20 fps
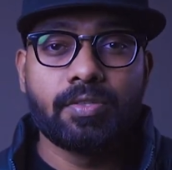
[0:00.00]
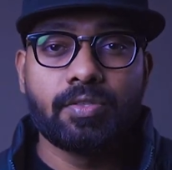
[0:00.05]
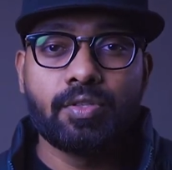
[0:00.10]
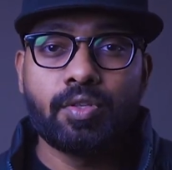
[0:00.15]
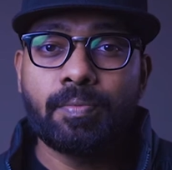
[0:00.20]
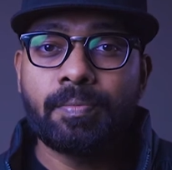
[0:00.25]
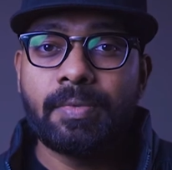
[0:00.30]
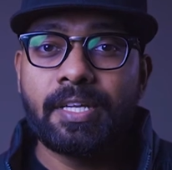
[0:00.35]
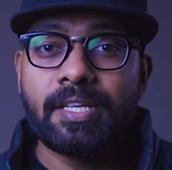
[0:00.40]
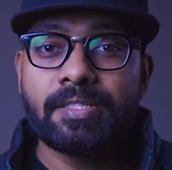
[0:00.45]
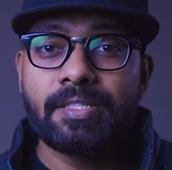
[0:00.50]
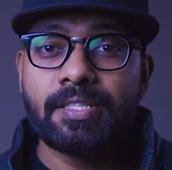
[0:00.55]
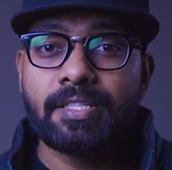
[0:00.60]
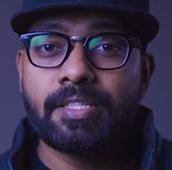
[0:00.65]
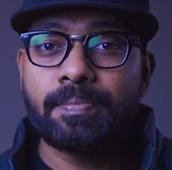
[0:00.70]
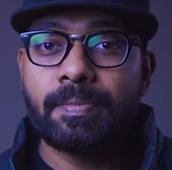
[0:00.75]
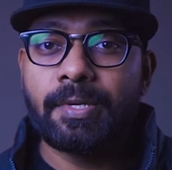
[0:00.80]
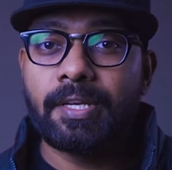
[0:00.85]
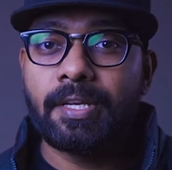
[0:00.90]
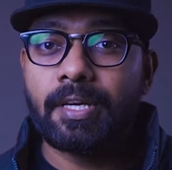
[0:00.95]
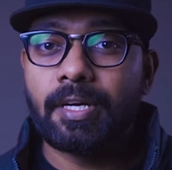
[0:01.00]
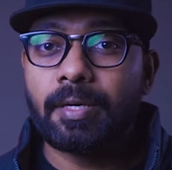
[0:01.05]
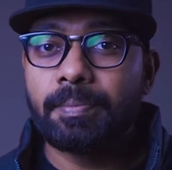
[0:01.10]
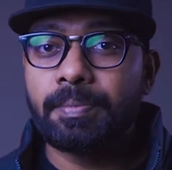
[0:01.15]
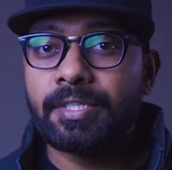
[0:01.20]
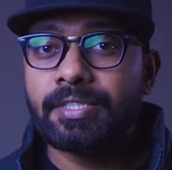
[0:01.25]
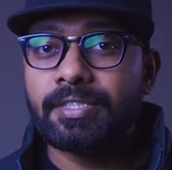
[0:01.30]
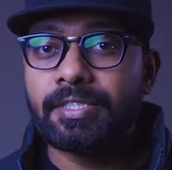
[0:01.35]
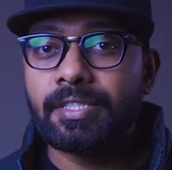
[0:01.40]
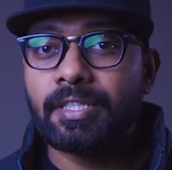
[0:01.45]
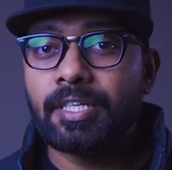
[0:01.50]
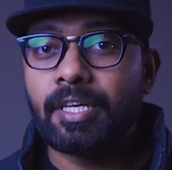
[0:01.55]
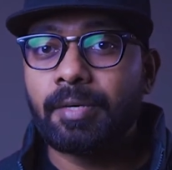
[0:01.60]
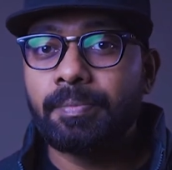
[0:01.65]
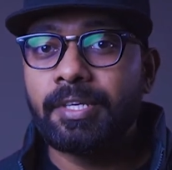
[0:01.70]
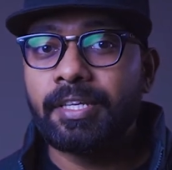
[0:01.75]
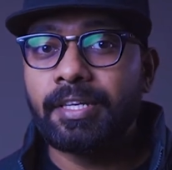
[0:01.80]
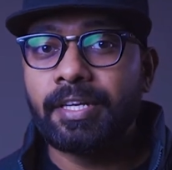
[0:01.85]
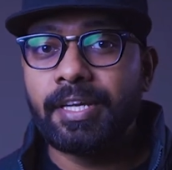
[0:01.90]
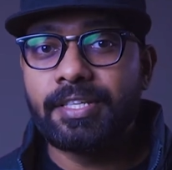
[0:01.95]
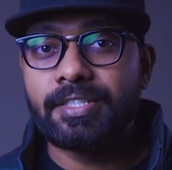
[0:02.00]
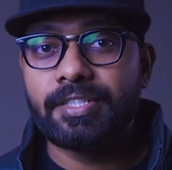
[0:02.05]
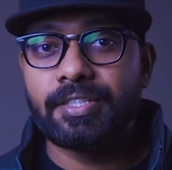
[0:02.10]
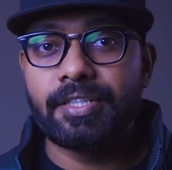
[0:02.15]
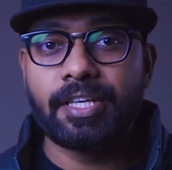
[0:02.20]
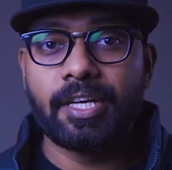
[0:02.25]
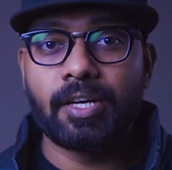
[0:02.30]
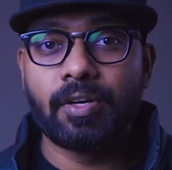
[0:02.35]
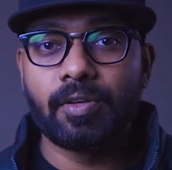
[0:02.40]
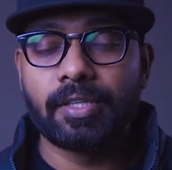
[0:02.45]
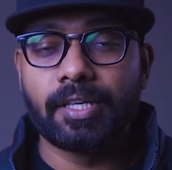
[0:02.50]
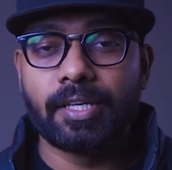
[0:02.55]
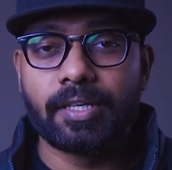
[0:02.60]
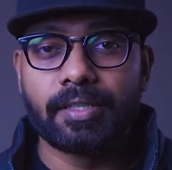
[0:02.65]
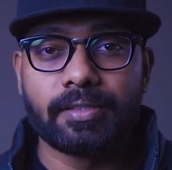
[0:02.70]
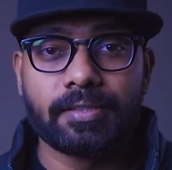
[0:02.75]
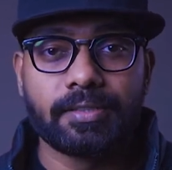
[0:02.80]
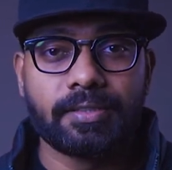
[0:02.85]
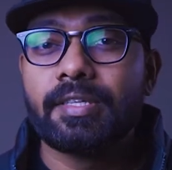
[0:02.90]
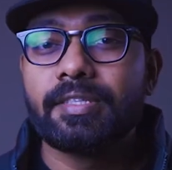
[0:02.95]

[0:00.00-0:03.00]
जूम लेंसेस में अपर्चर का भी रेंज दिया होता है